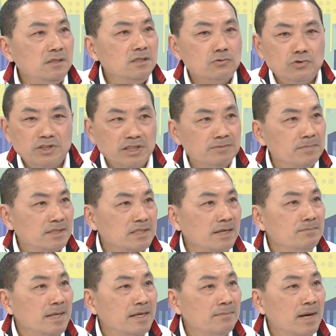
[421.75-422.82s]
你的规定没
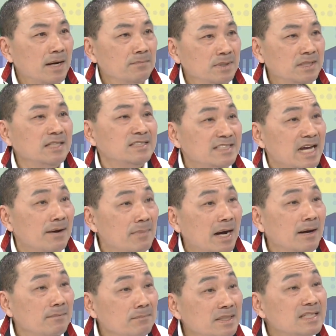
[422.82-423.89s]
在没嘛，没在价嘛，
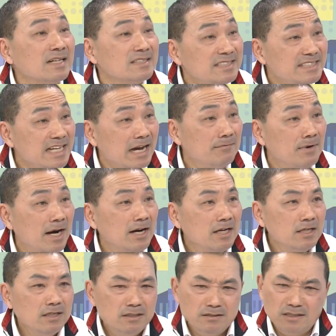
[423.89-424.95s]
未在价嘛，
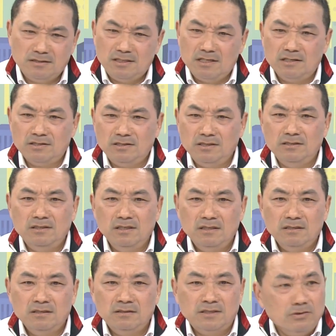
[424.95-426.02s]
那这个是
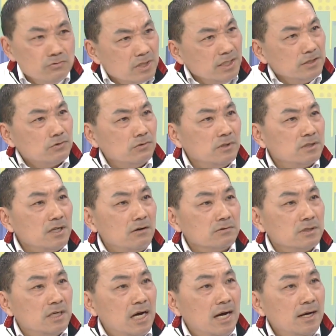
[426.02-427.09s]
政府可以做得到
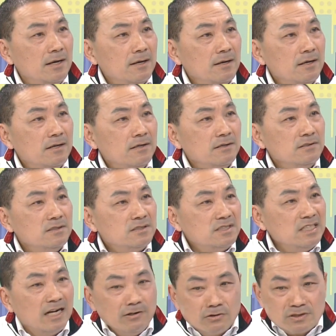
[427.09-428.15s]
的啊。OK，
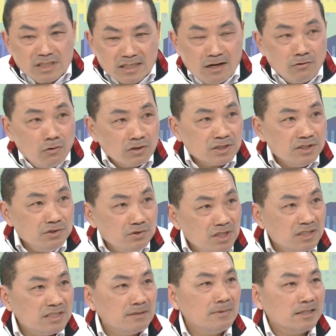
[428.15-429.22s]
既然有健康风险，一
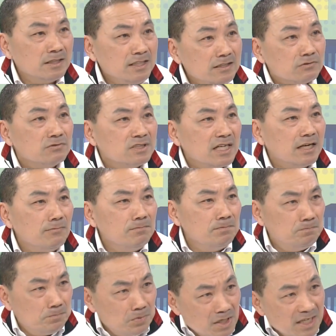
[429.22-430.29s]
律先把剔除，家中
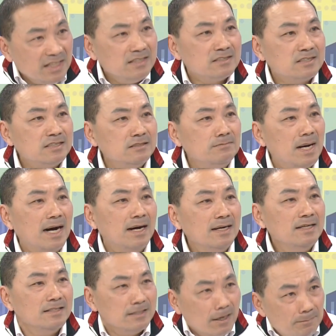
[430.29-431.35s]
不可以吃嘛，
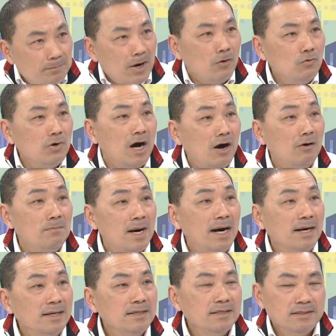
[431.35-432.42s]
是，要保护好
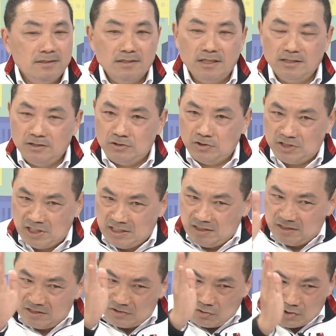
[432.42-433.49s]
嘛。那你进
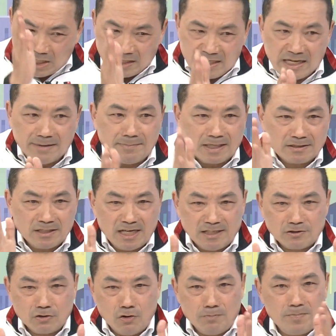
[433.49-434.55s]
中央应该把这
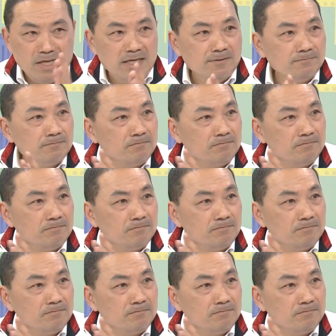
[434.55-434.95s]
SOP